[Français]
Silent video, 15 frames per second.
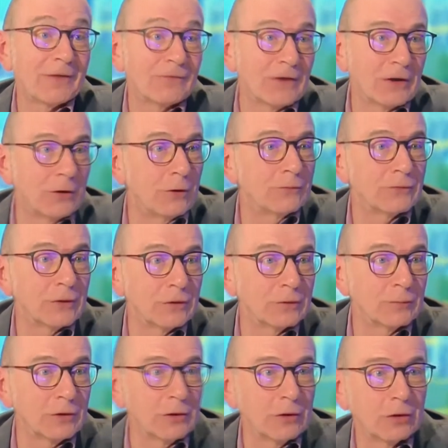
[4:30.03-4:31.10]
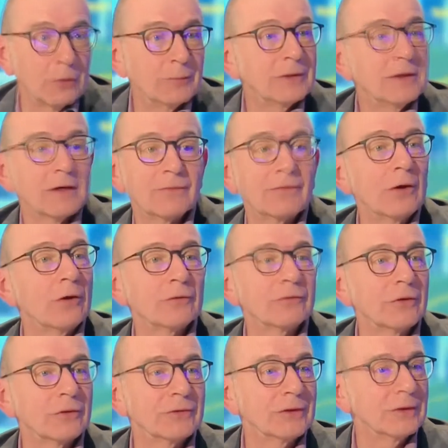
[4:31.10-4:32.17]
référents environnement, comme il y a des référents
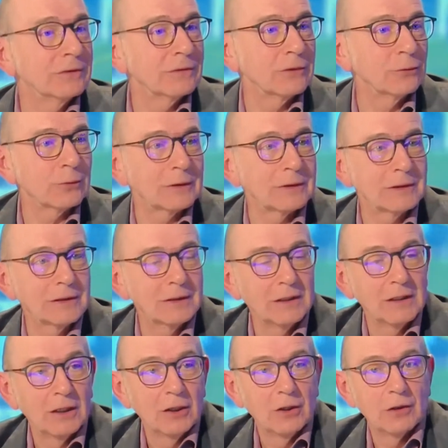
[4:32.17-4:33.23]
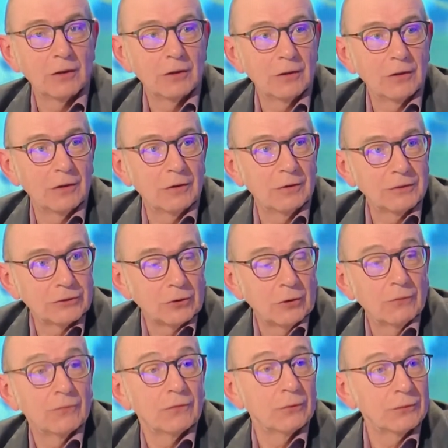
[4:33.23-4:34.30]
santé, sécurité, euh, des
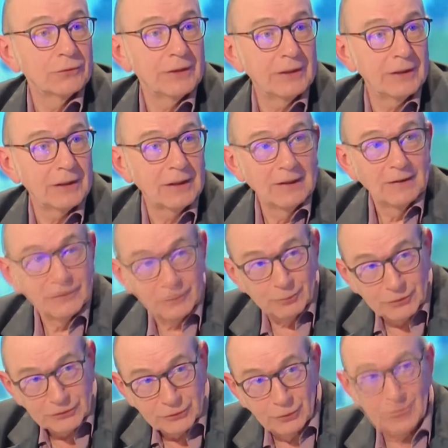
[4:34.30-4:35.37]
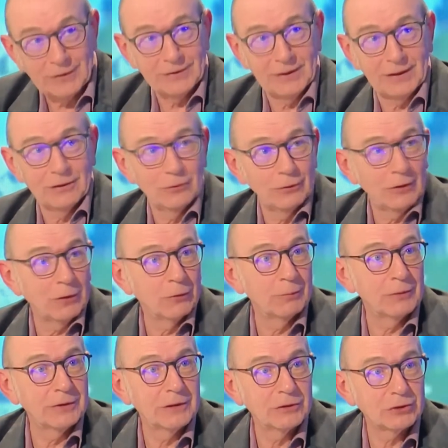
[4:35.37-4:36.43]
gens volontaires qui puissent de l'intérieur
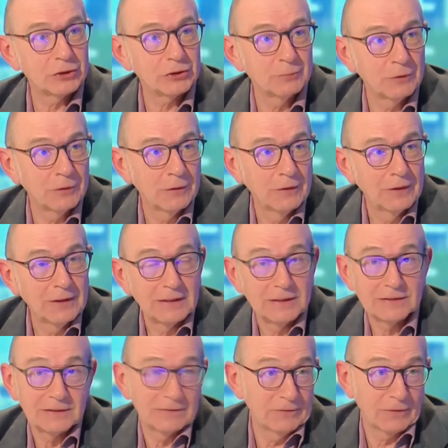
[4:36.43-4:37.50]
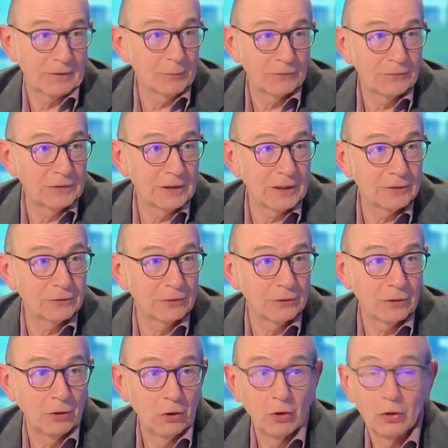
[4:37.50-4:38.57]
accompagner le changement. Et c'est vraiment
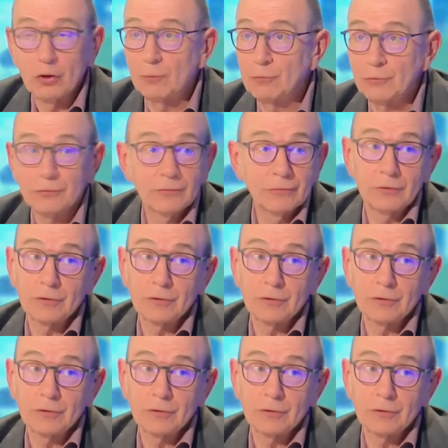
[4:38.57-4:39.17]
fédérateur. comme